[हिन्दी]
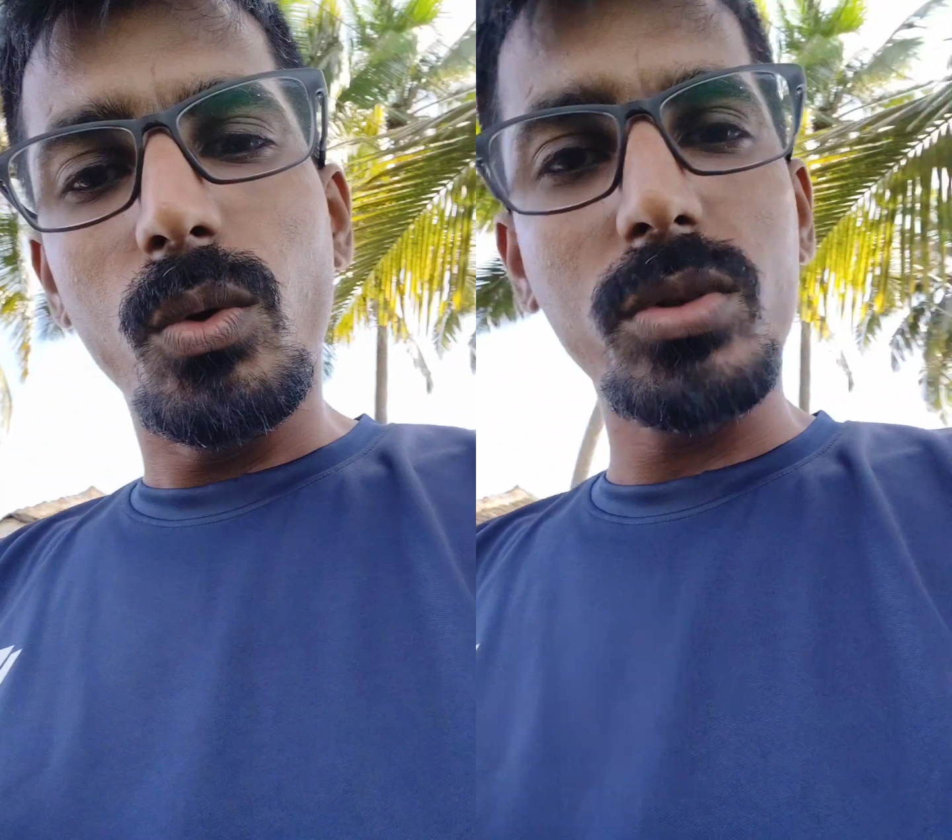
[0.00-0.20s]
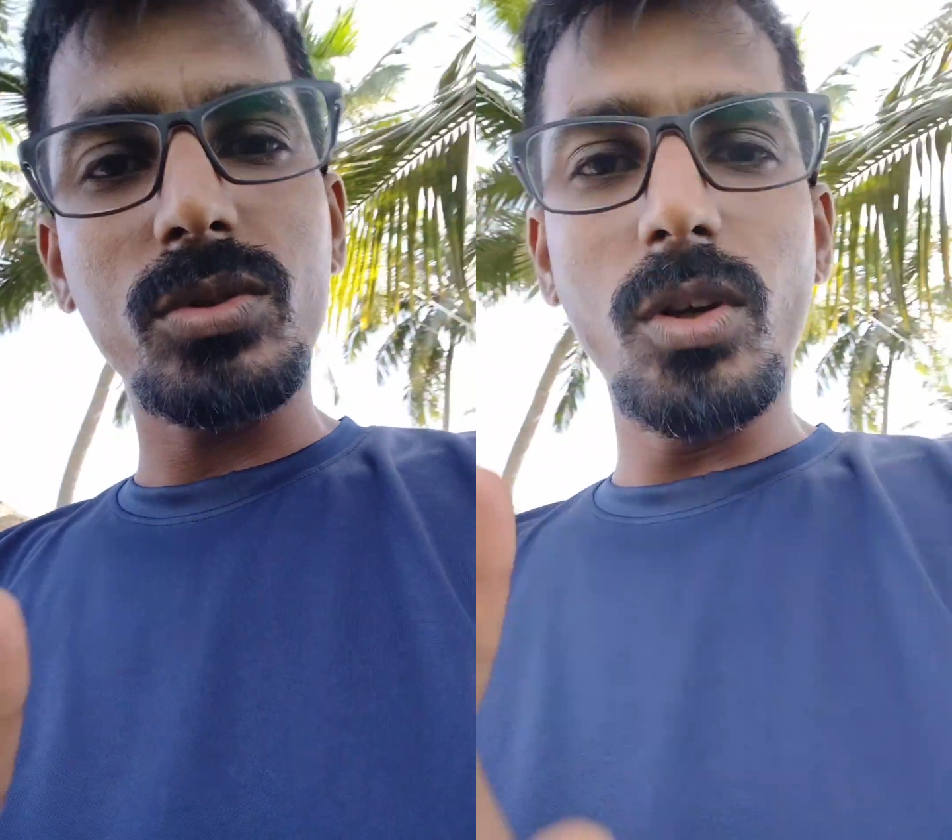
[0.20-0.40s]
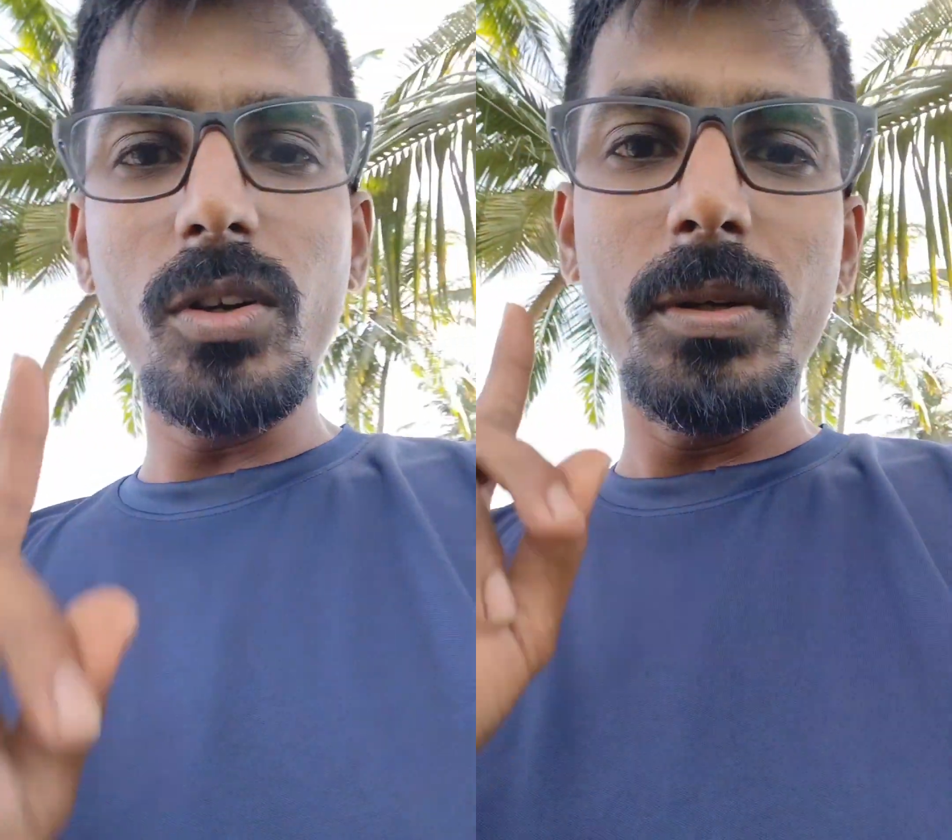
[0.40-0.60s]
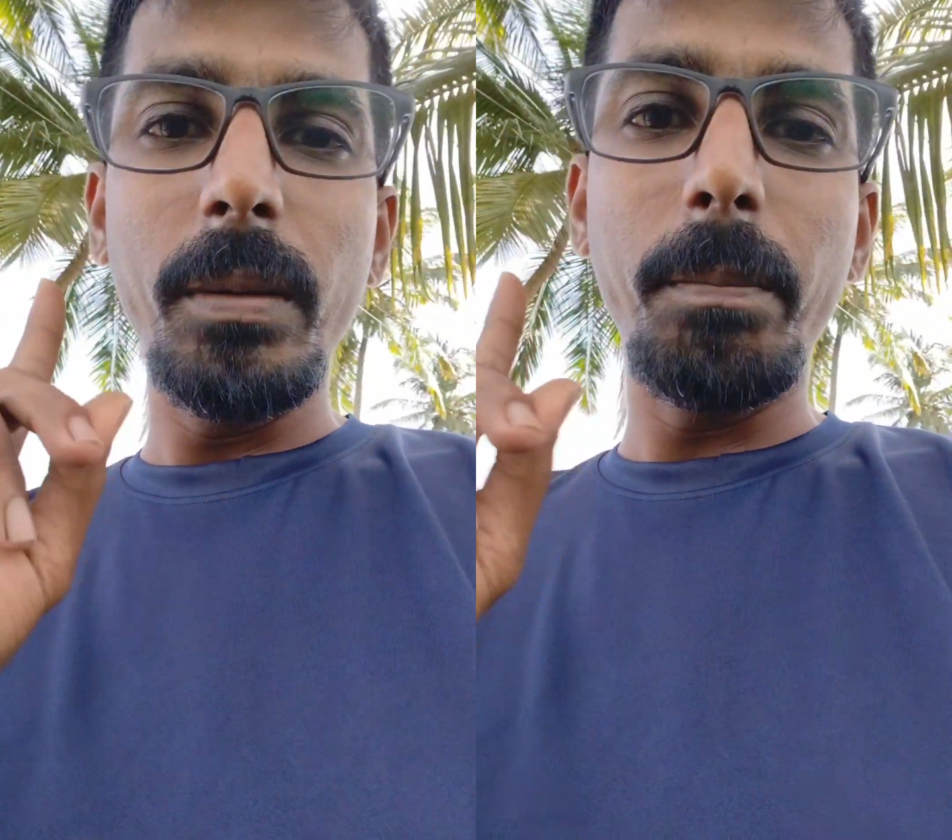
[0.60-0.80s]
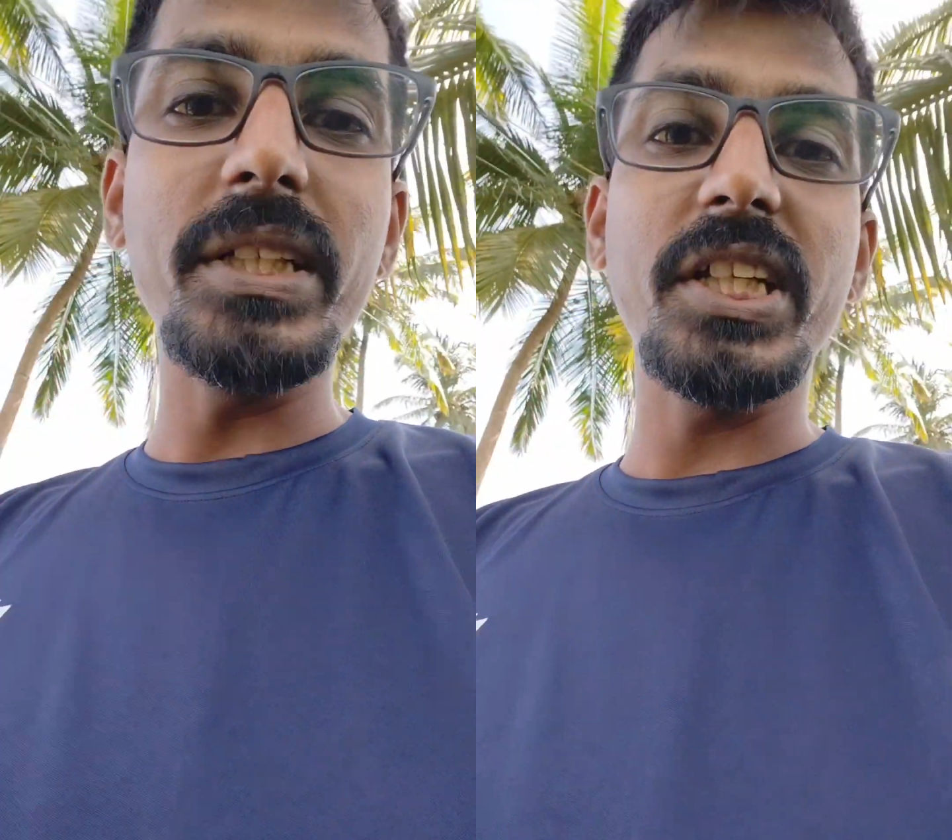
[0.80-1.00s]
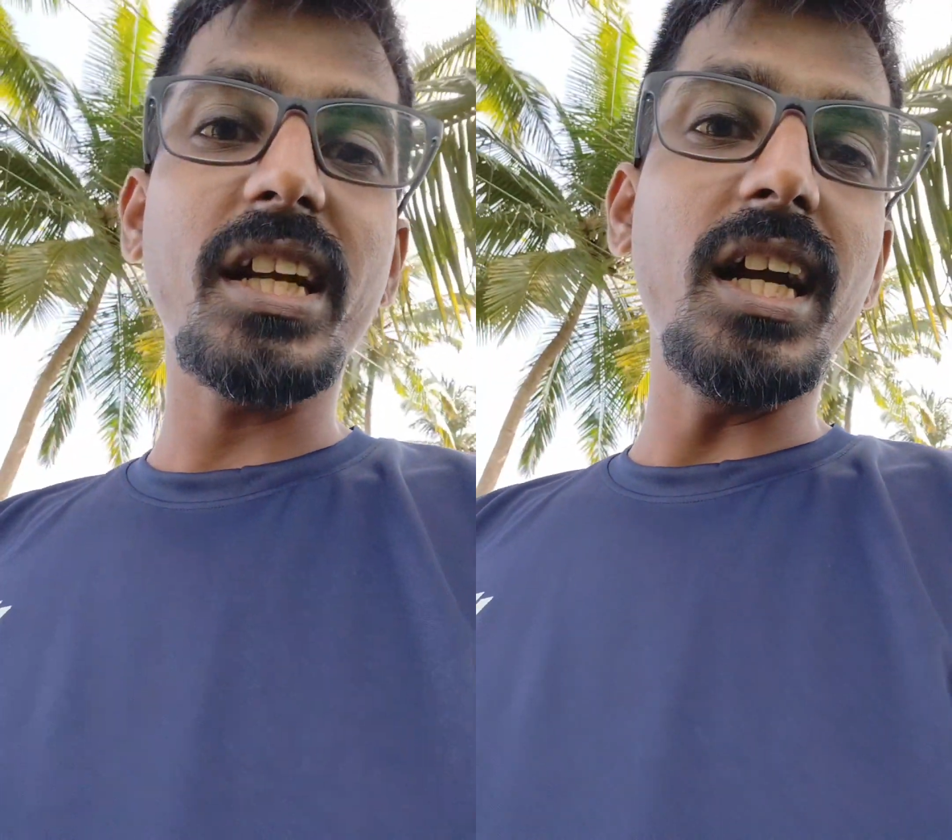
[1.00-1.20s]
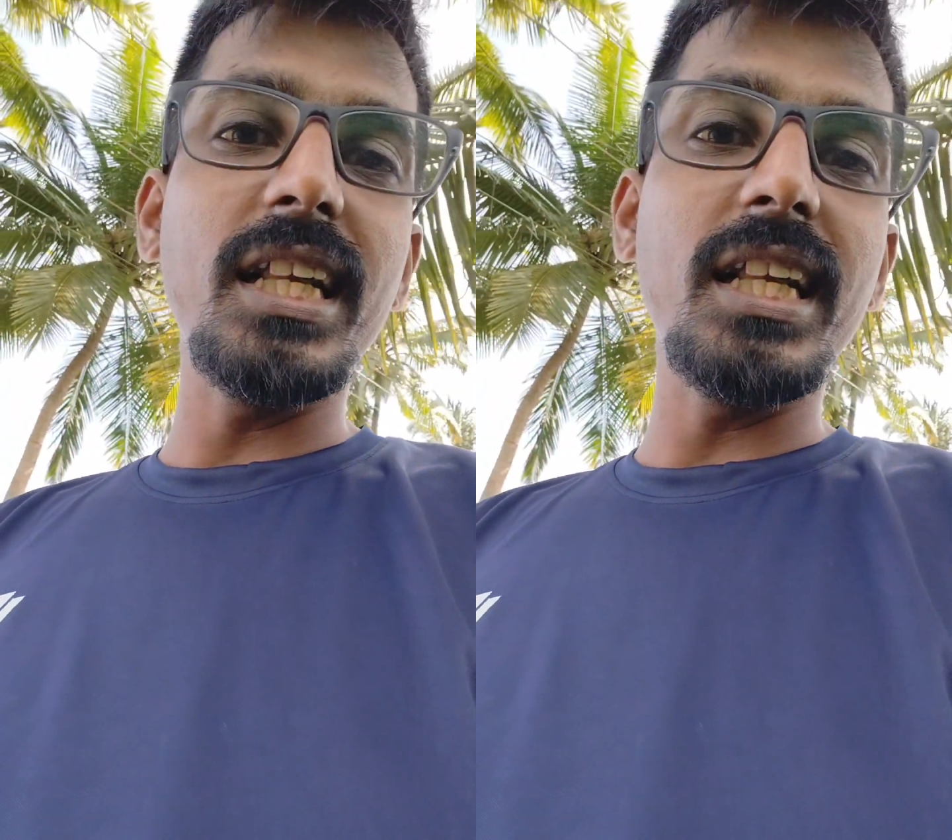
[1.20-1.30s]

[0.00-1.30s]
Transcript: उसको पीछे का